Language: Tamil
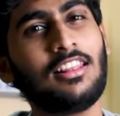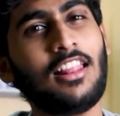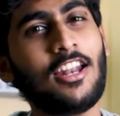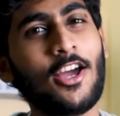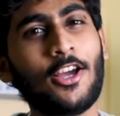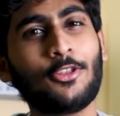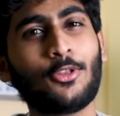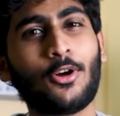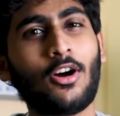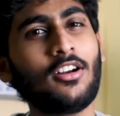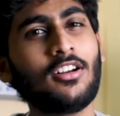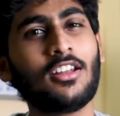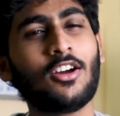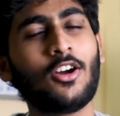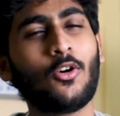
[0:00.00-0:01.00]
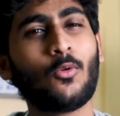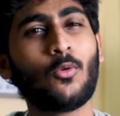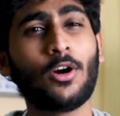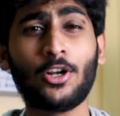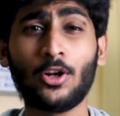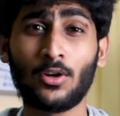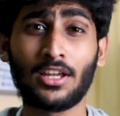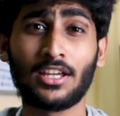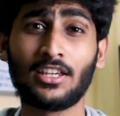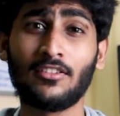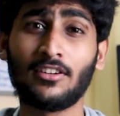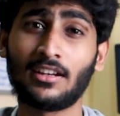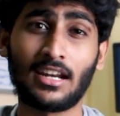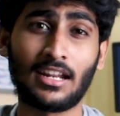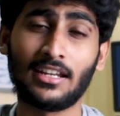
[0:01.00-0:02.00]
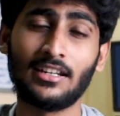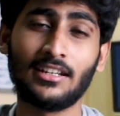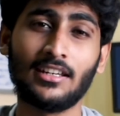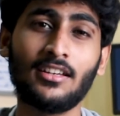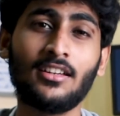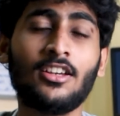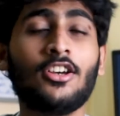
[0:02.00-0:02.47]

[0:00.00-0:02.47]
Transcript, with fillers: தென் ஐ தாட் ஒய் டோன்ட் ஐ கிவ் அ ட்ரைன்னு